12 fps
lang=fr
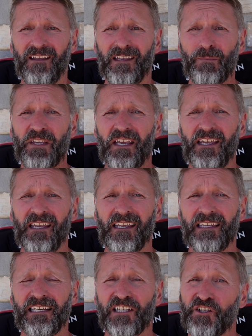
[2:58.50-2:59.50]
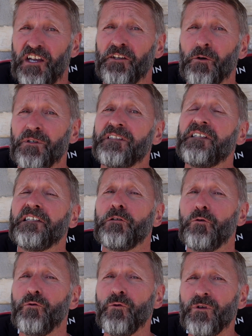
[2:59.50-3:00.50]
eh bien, les gens qui ont été
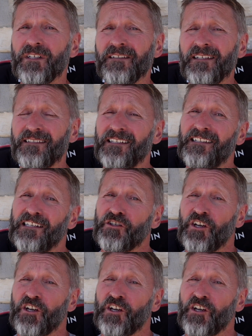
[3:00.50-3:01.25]
élus, c'était des